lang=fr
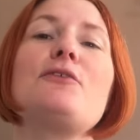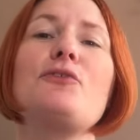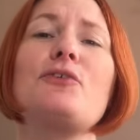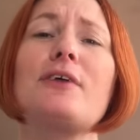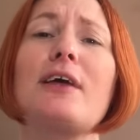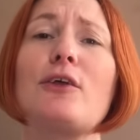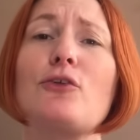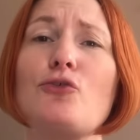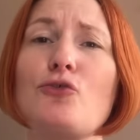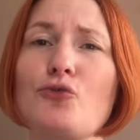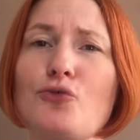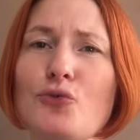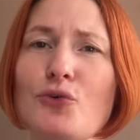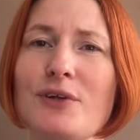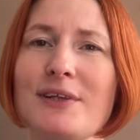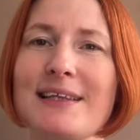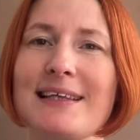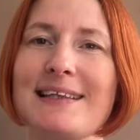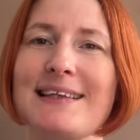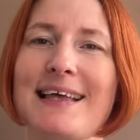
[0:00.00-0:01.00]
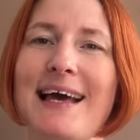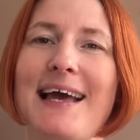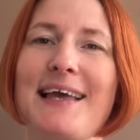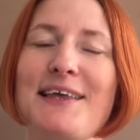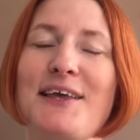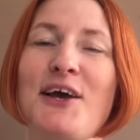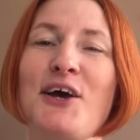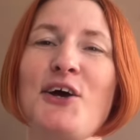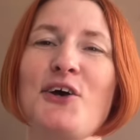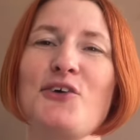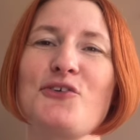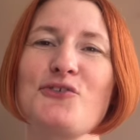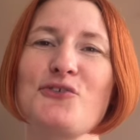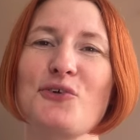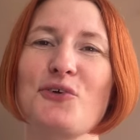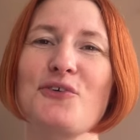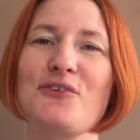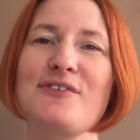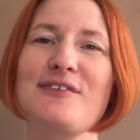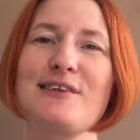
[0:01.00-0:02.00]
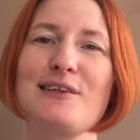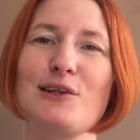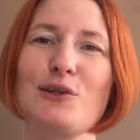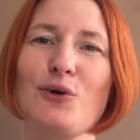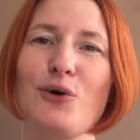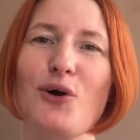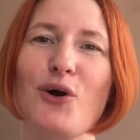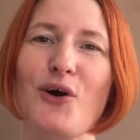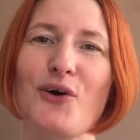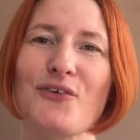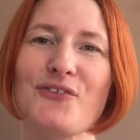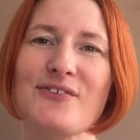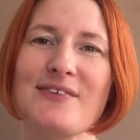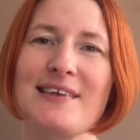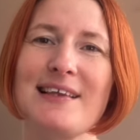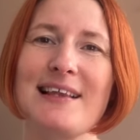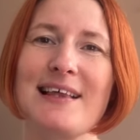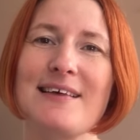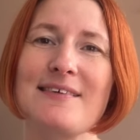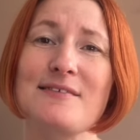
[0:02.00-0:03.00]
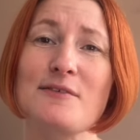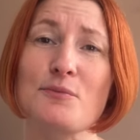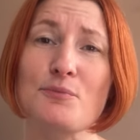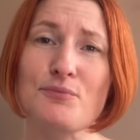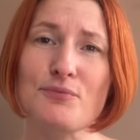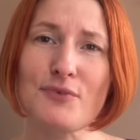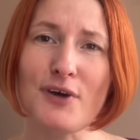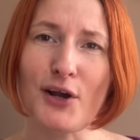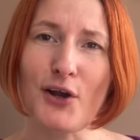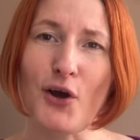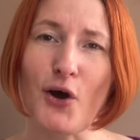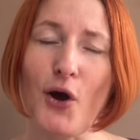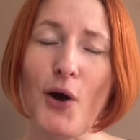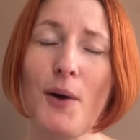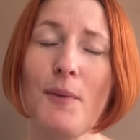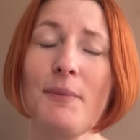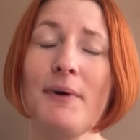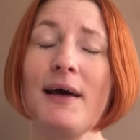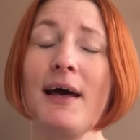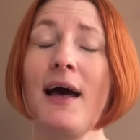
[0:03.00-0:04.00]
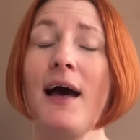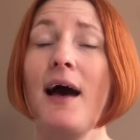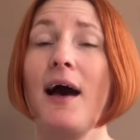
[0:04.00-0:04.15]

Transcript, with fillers: Vous avez tout le détail sur le site l'aurorecéleste.com.